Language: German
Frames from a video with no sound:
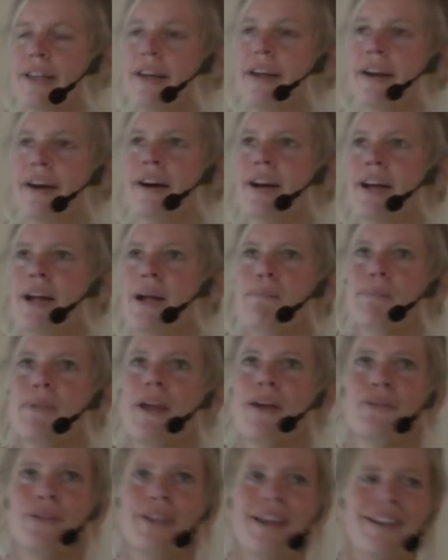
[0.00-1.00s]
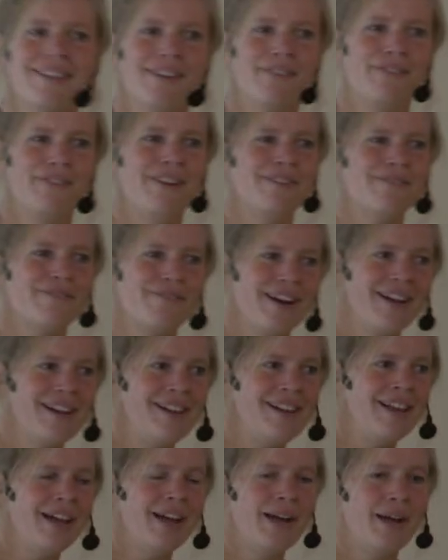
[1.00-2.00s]
Naja, also da ist auf jeden
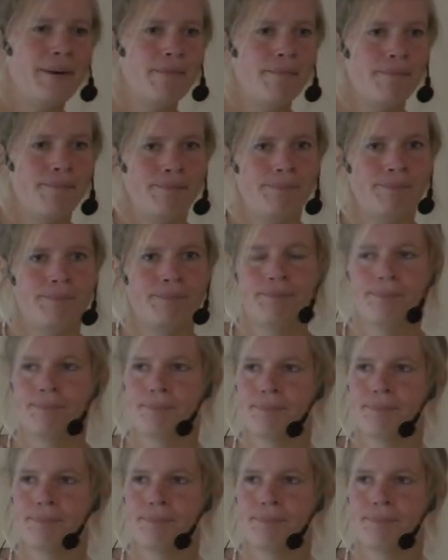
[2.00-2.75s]
Fall ähm,